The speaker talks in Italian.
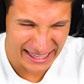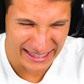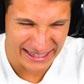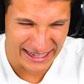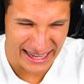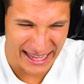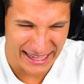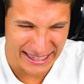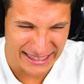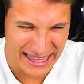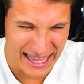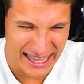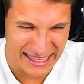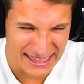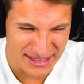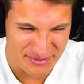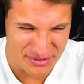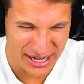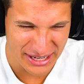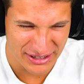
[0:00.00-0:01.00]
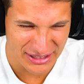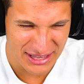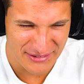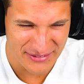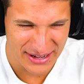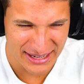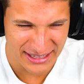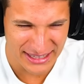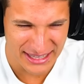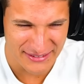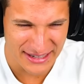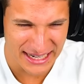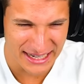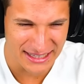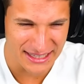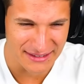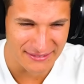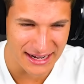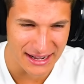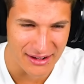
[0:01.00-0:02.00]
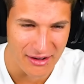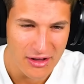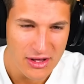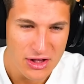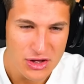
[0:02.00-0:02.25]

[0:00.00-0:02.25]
Dai dai ti prego ti prego ti prego ti prego